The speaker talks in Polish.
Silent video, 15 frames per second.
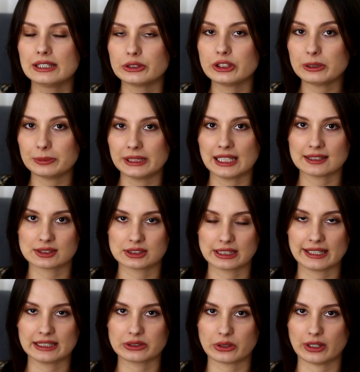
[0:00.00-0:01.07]
no i Bia
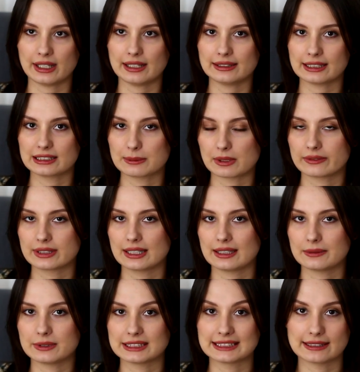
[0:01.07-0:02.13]
zostaje trochę tak
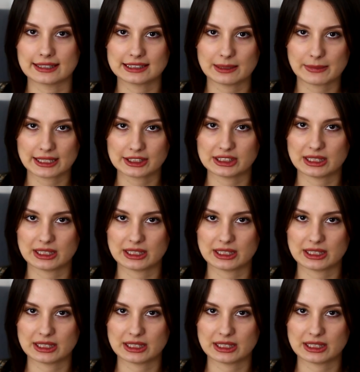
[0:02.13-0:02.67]
naprawdę zdana sama na